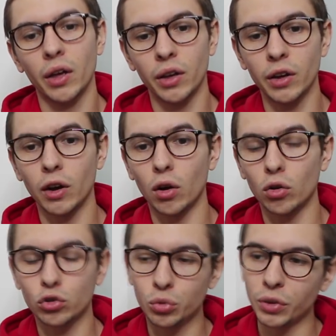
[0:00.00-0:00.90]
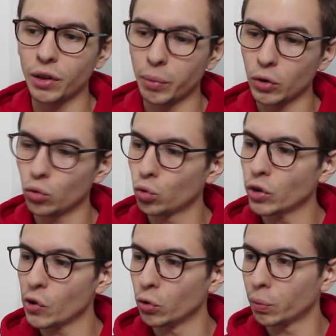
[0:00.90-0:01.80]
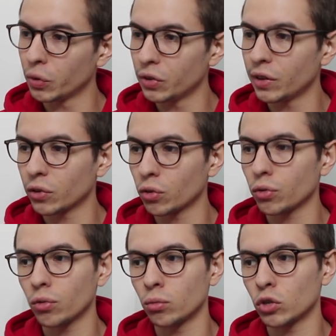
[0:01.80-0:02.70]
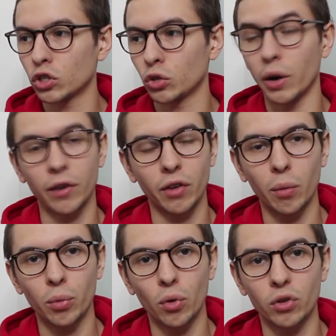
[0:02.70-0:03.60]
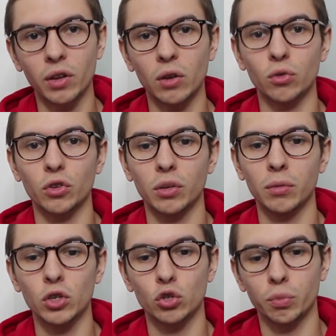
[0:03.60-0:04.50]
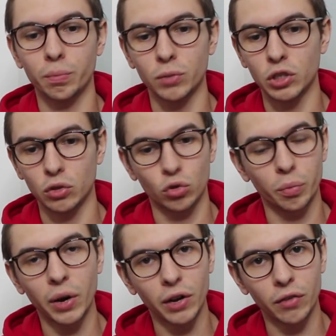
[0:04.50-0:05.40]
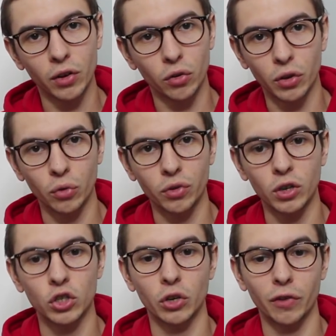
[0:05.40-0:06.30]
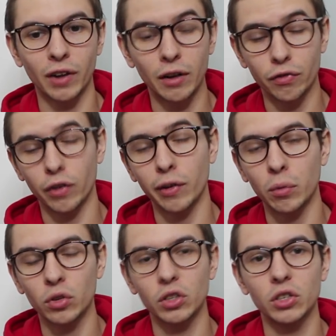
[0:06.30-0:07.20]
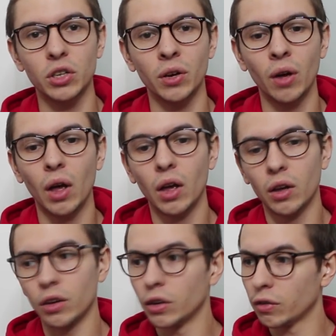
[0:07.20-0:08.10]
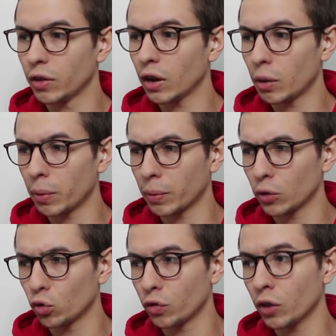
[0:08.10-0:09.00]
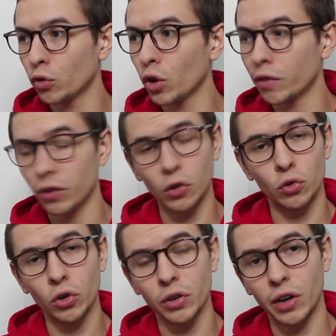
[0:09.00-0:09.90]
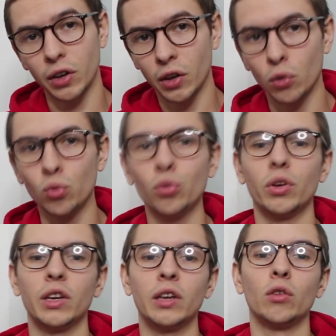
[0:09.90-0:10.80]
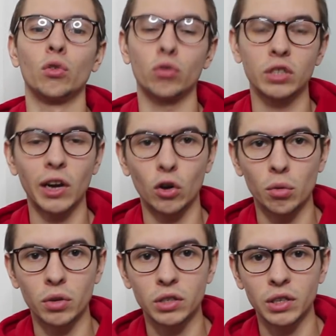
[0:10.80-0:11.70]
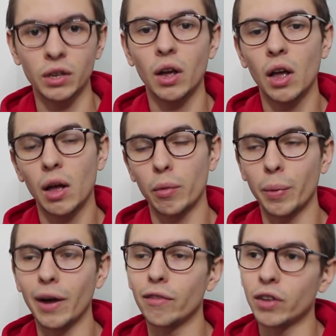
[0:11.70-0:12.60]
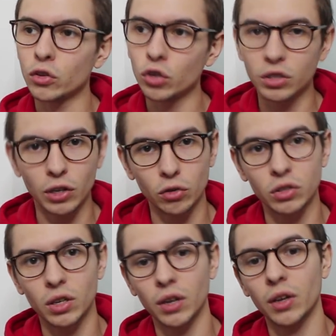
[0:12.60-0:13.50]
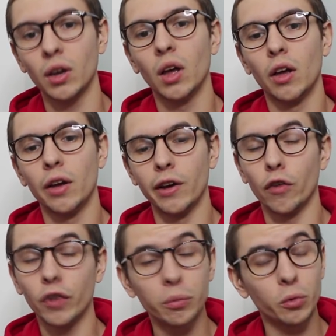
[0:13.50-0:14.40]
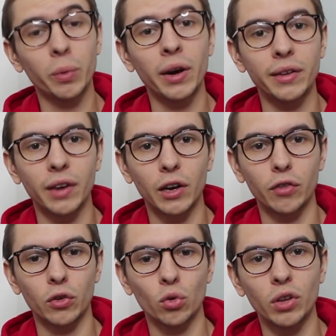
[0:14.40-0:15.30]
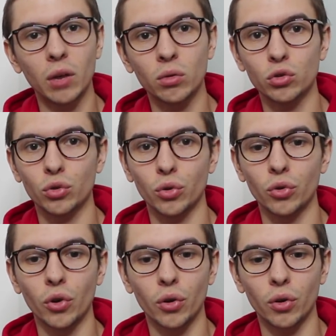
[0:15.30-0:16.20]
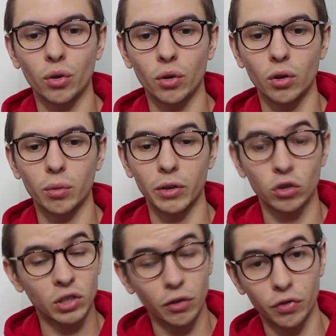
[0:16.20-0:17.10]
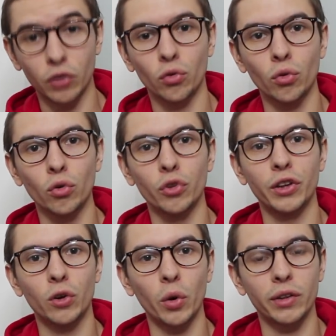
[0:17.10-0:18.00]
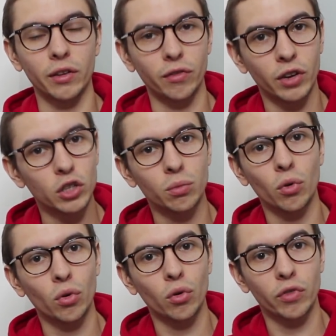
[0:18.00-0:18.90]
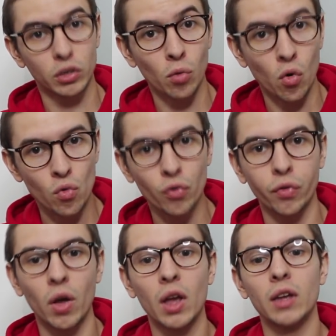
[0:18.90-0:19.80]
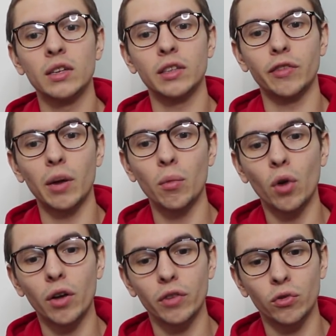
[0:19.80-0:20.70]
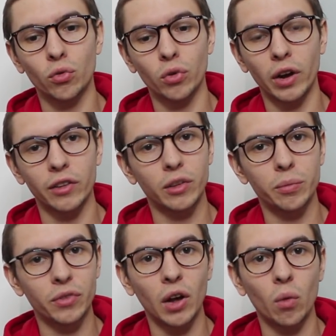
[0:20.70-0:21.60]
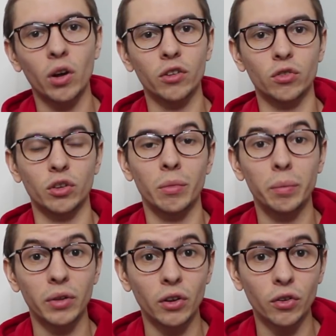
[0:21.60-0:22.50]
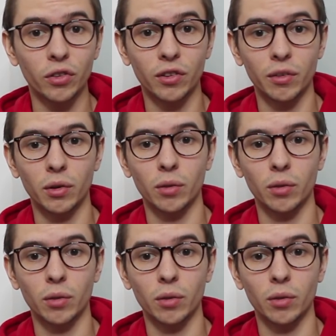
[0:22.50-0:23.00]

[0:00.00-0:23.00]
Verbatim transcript: Et ensuite, après, du coup, il y a eu une petite attente. Moi, je suis arrivé un peu en retard, entre guillemets. Je suis, suis pas arrivé quand il y a eu ça. J'arrive à la fin vraiment des DJ. Et vers à peu près de 20h à 21h, il n'y a rien eu. Et le concert a commencé à peu près à 20h55. Et en fait, Booba est arrivé totalement sur une, euh, bah, dans un vaisseau. Le décor était vachement, vachement ouf. C'était vraiment un vaisseau à la type Star Wars. Je sais même pas d'ailleurs si